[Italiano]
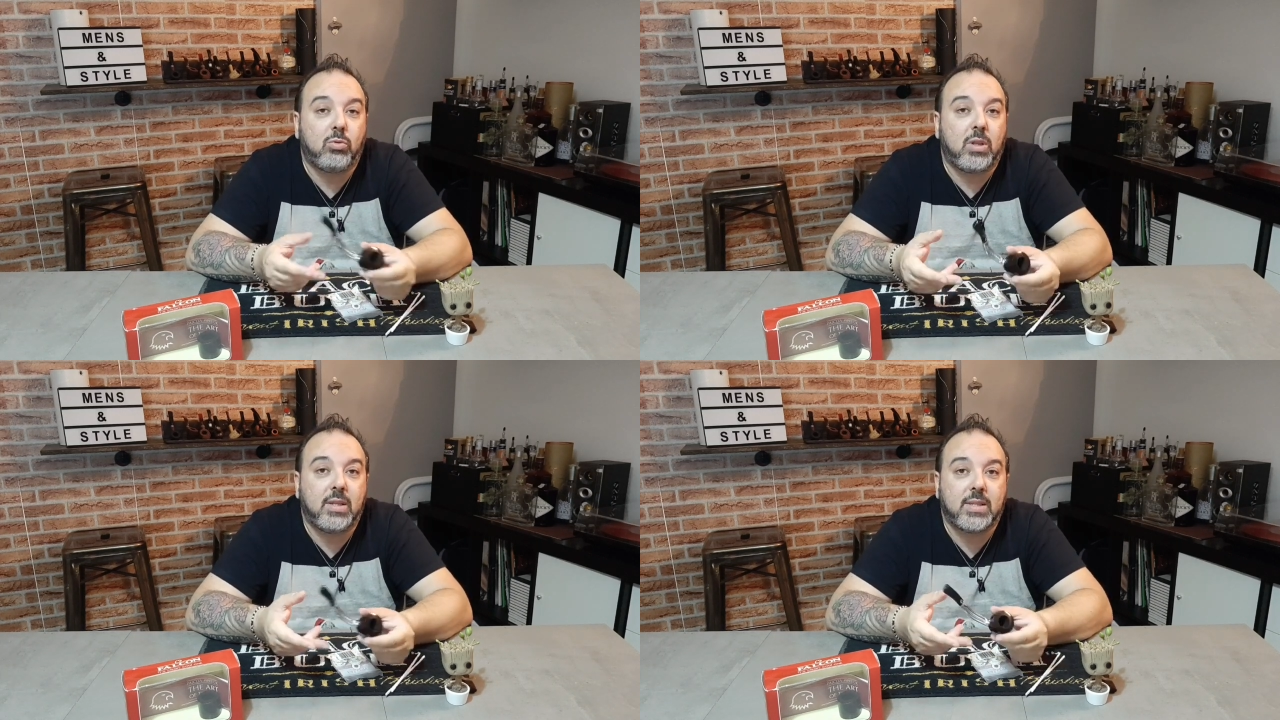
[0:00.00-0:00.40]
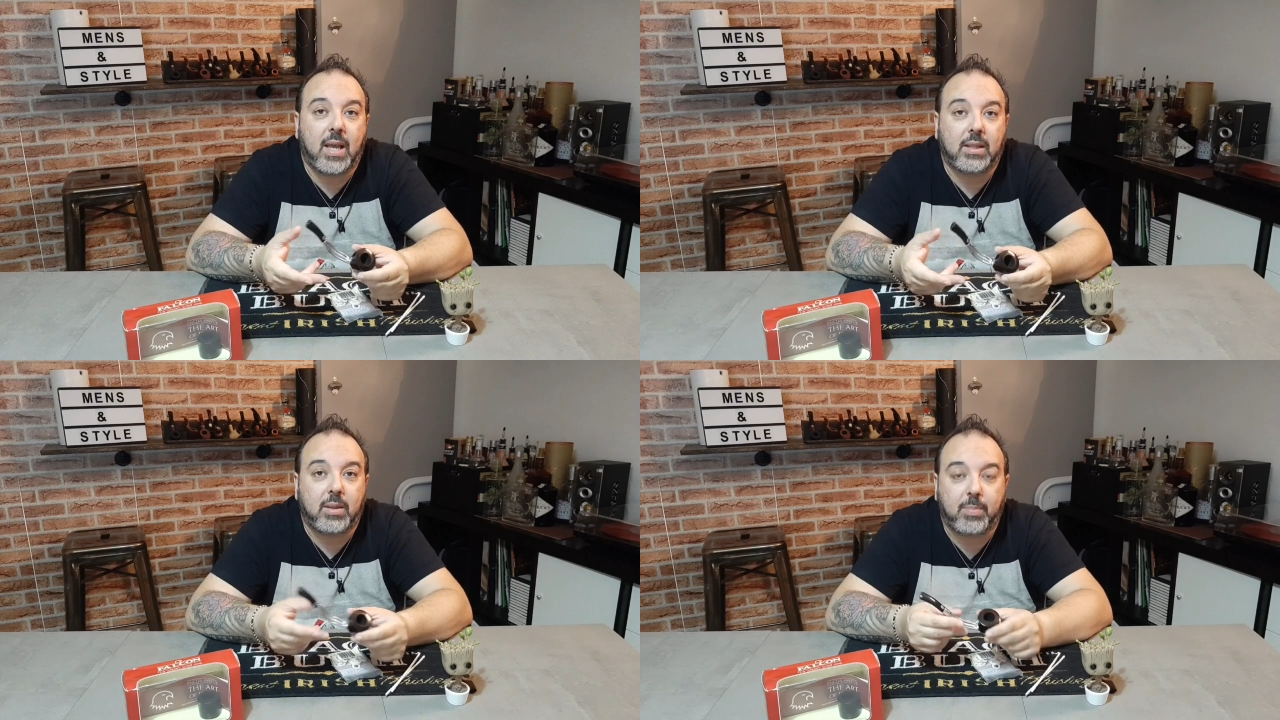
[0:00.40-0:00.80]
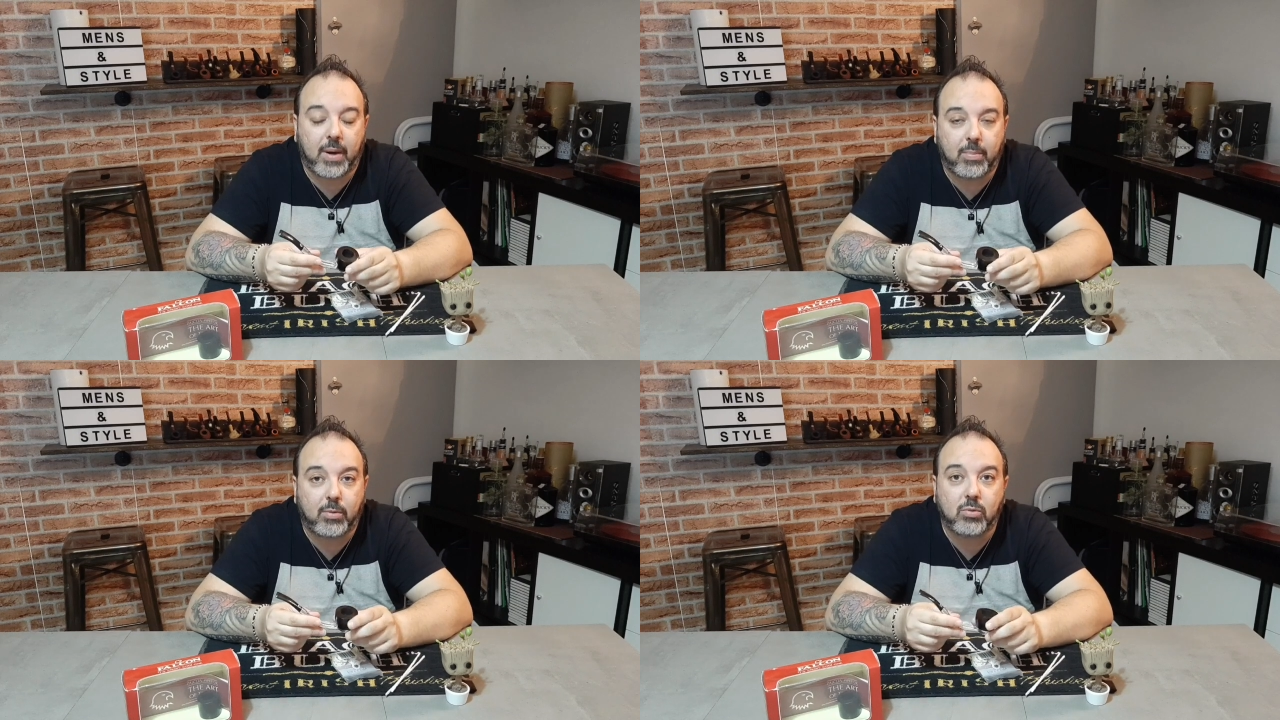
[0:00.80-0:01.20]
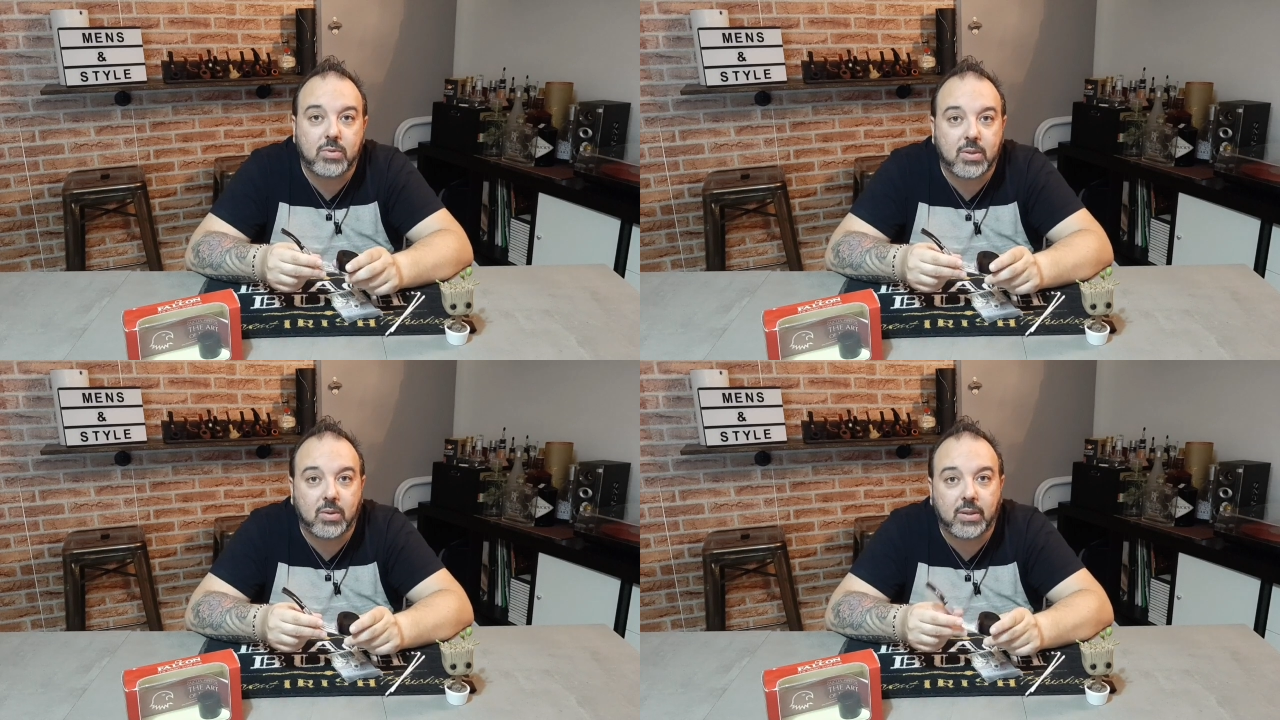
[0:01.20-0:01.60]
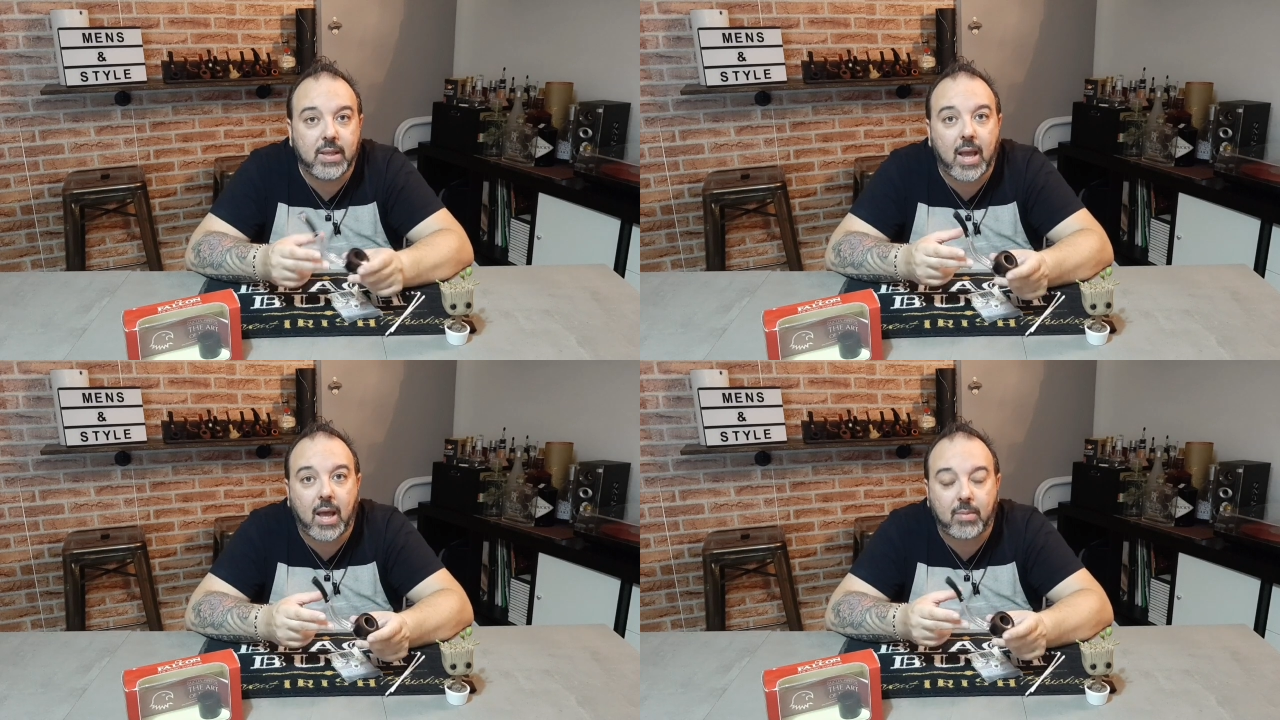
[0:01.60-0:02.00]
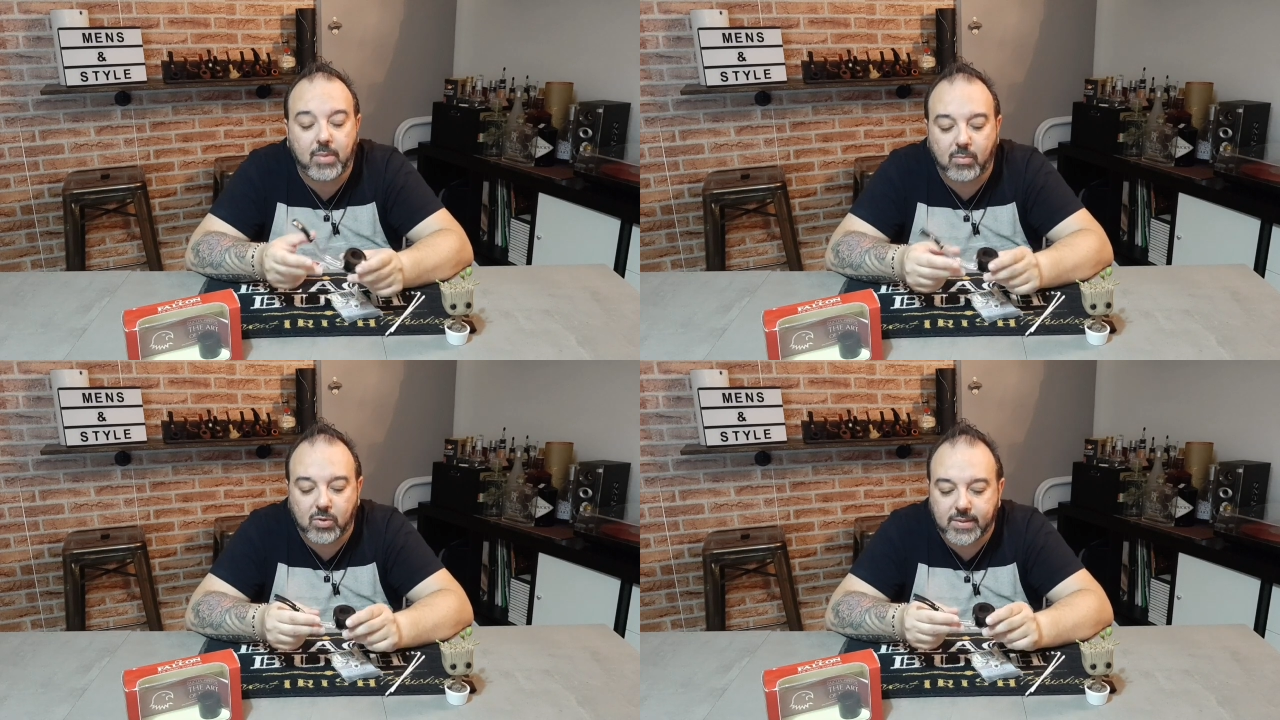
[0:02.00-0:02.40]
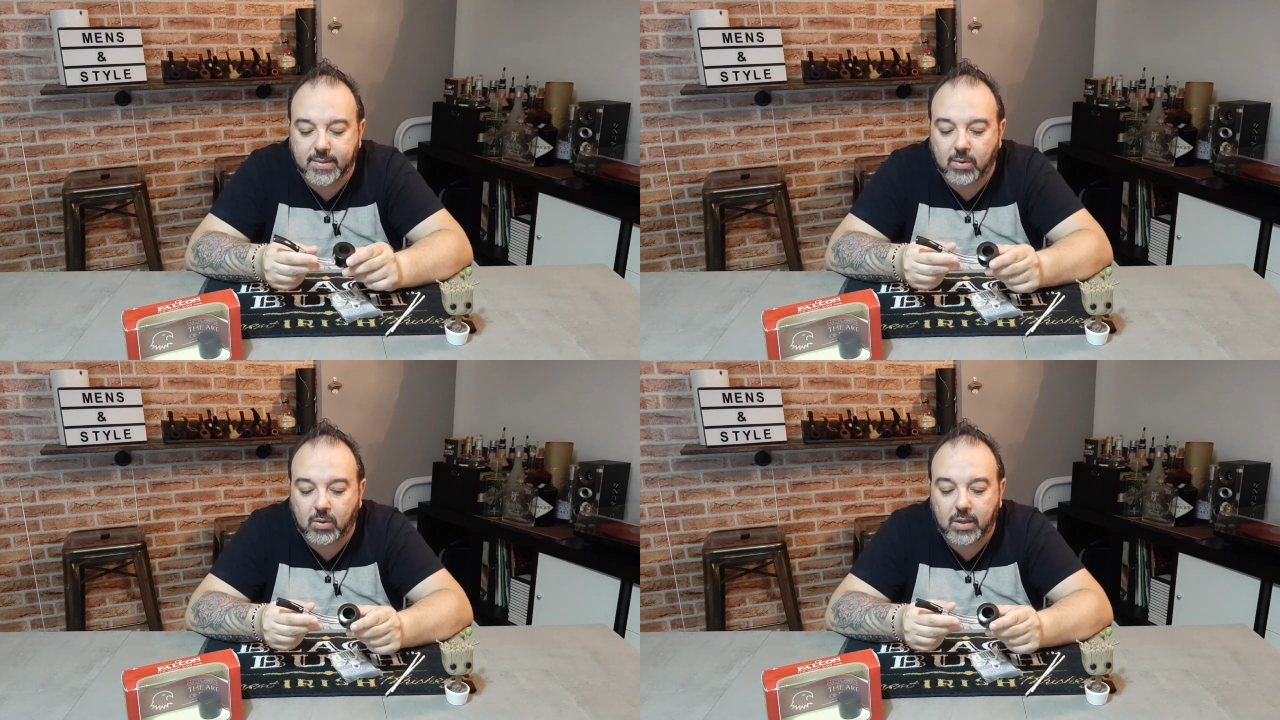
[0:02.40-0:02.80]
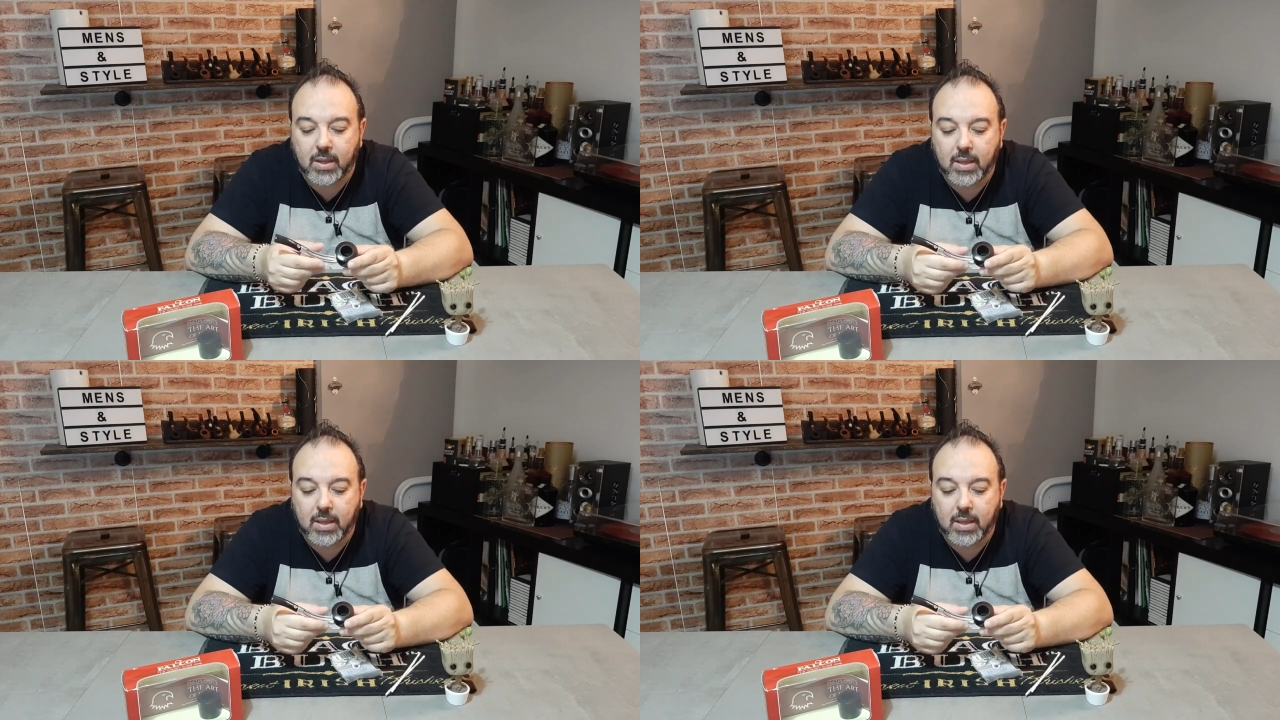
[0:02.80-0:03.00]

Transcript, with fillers: utilizzati per la produzione di armi e munizioni.